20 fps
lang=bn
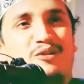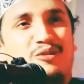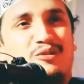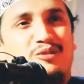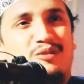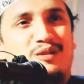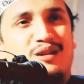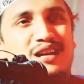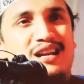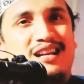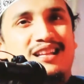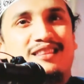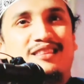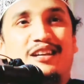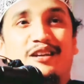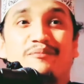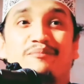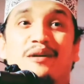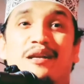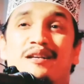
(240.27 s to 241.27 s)
ক্ষমা করুন
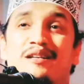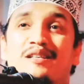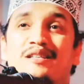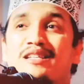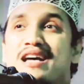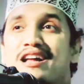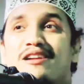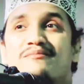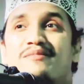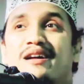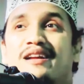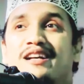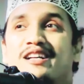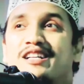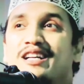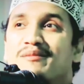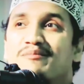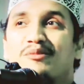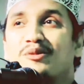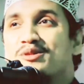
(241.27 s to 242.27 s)
দেখবেন
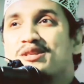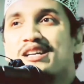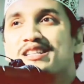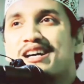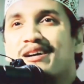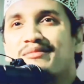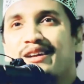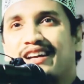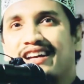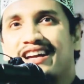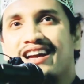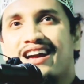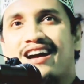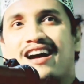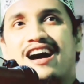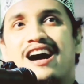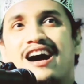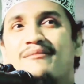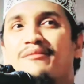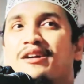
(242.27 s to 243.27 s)
চারবারে সে বুঝে যাবে
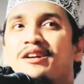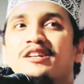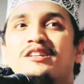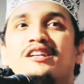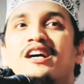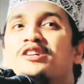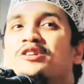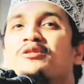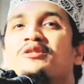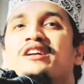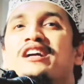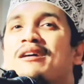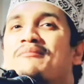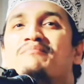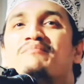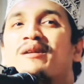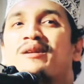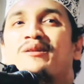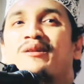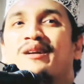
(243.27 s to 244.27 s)
আমার শাশুড়ি
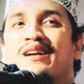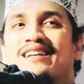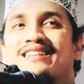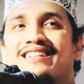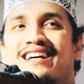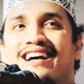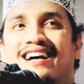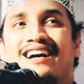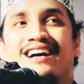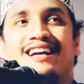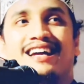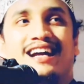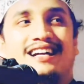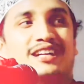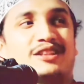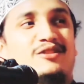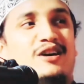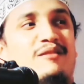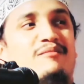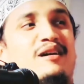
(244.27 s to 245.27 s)
আম্মা নয় এটা
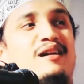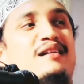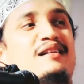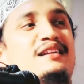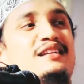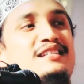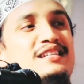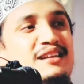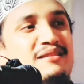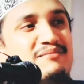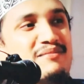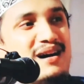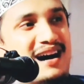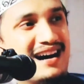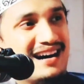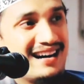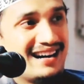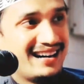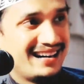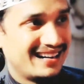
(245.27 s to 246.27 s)
এটা তো আমার নিজের
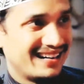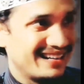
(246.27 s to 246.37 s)
মা